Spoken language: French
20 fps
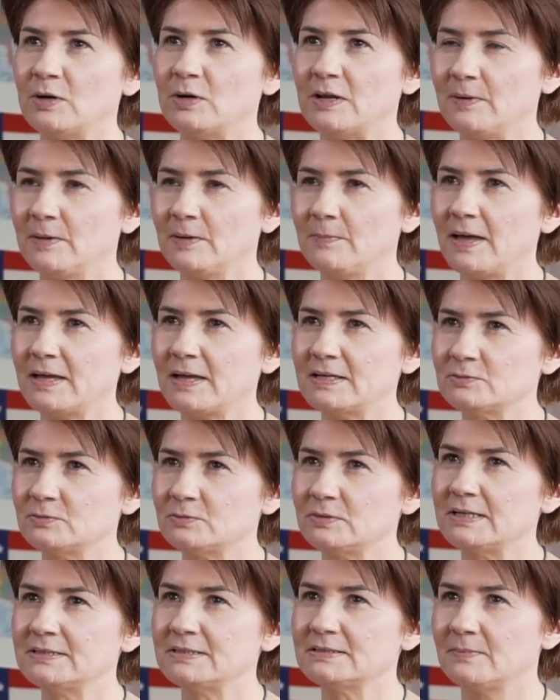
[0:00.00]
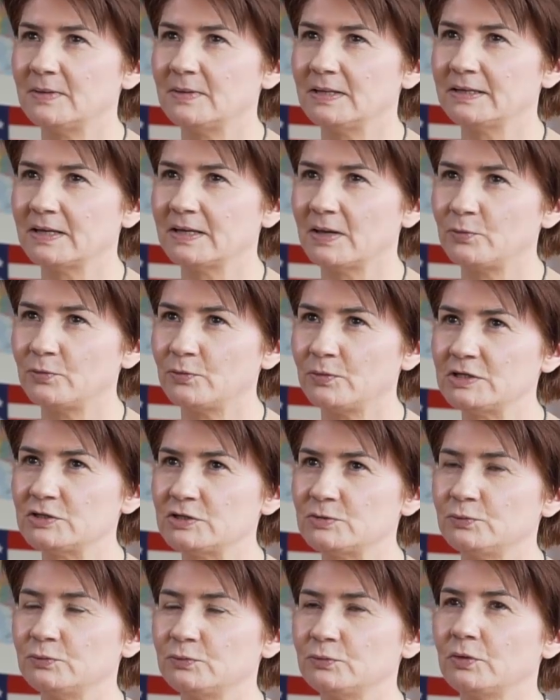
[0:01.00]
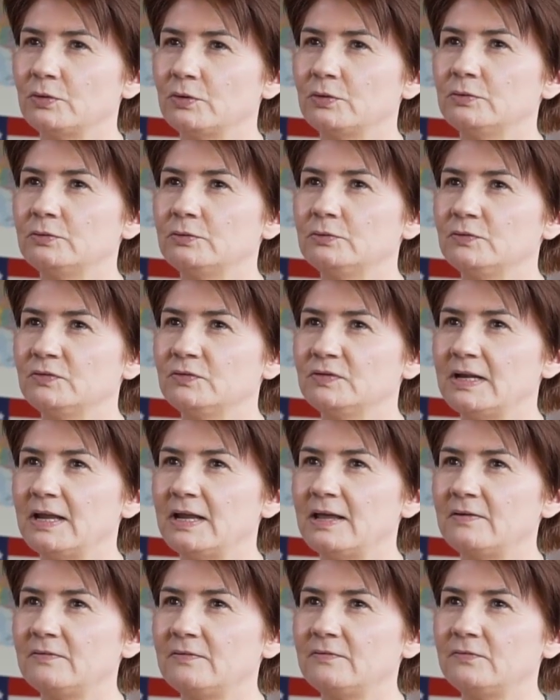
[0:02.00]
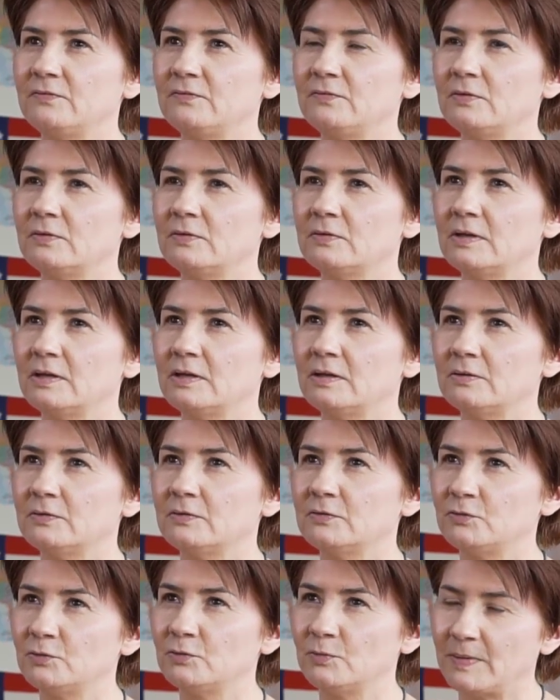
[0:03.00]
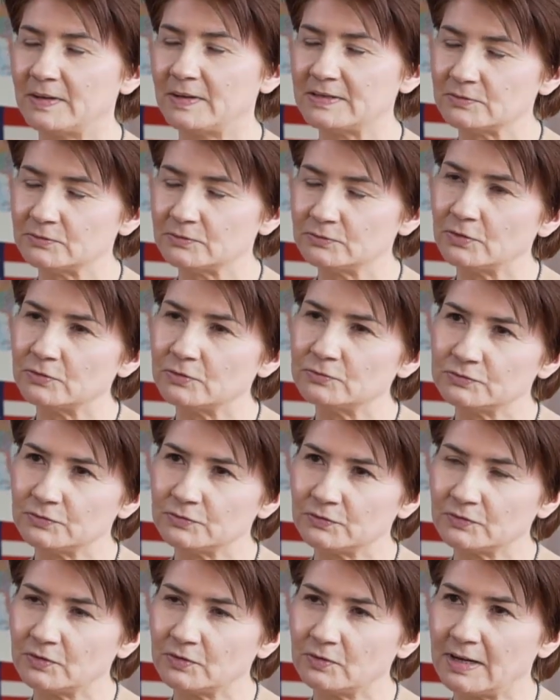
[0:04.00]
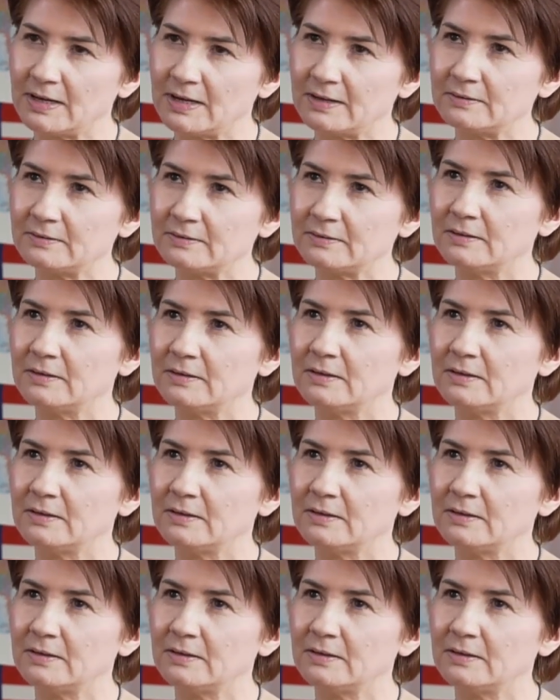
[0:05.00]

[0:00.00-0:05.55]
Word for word: La préparation de l'examen de Cambridge pour nos élèves se passe en dehors du temps scolaire.